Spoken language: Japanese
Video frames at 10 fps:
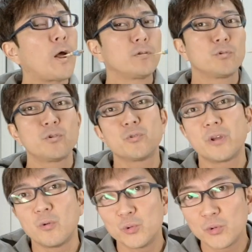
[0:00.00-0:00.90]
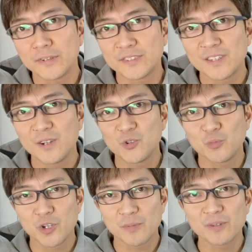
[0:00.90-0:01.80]
それぞれ音が違うと
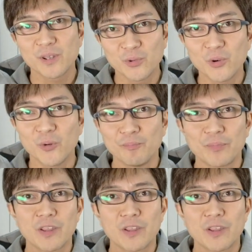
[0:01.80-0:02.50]
思いますけど、